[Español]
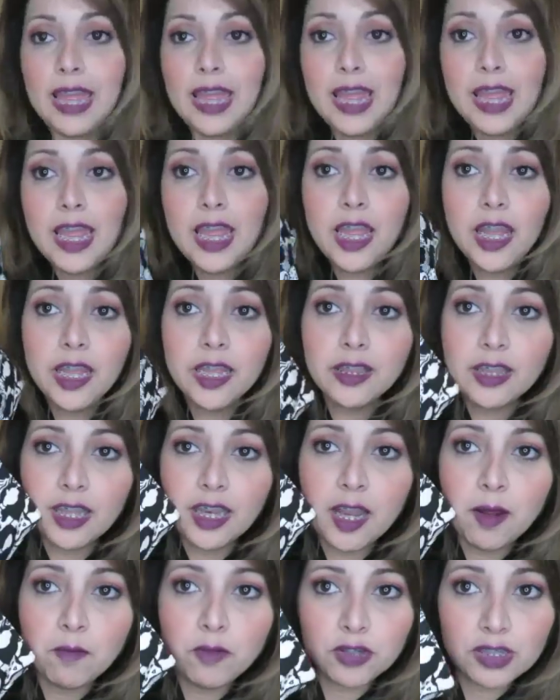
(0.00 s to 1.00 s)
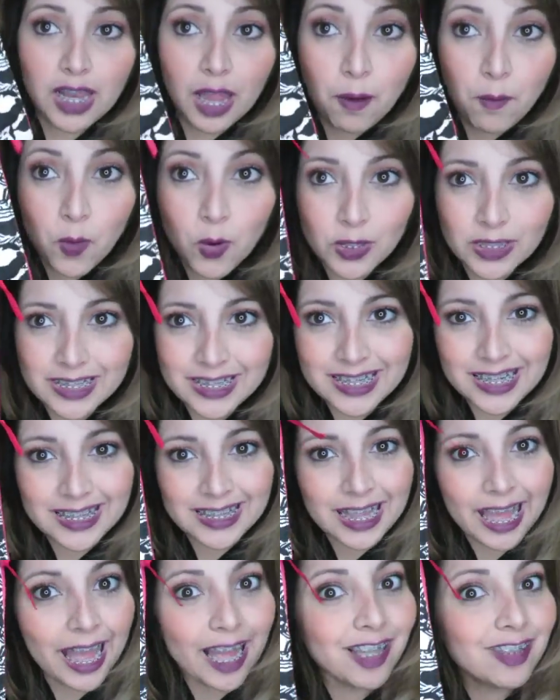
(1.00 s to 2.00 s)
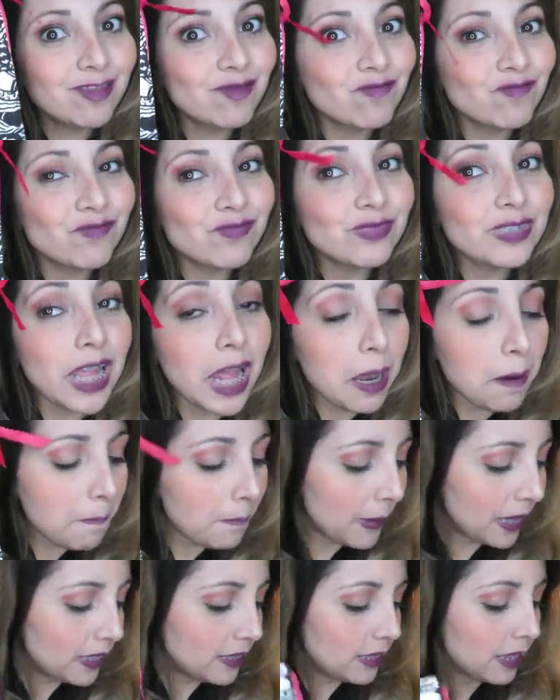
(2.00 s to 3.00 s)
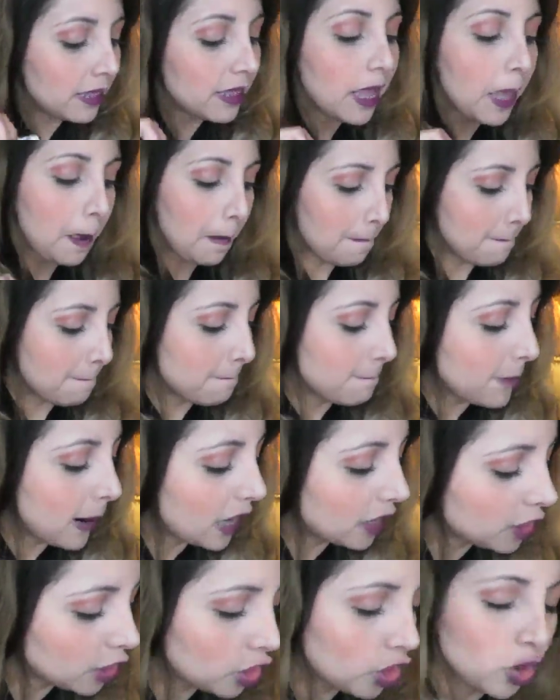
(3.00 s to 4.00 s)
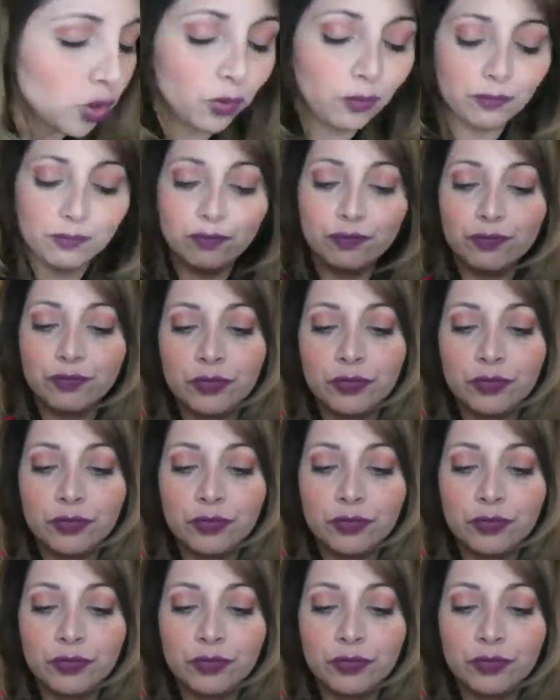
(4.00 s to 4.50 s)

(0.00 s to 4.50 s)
Y tenemos la bolsita del mes de marzo,